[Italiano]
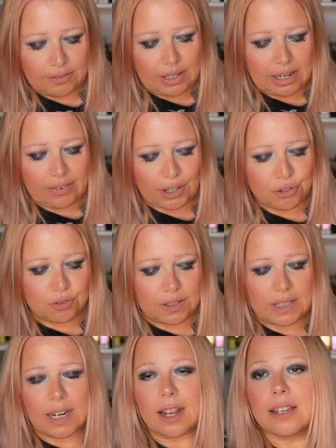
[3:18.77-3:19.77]
ve le faccio
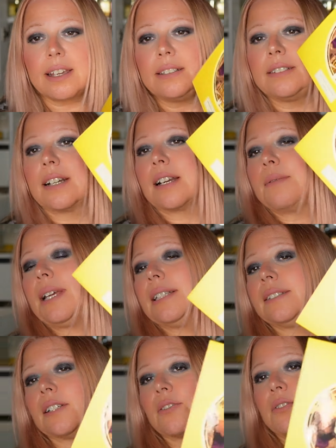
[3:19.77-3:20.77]
vedere anche internamente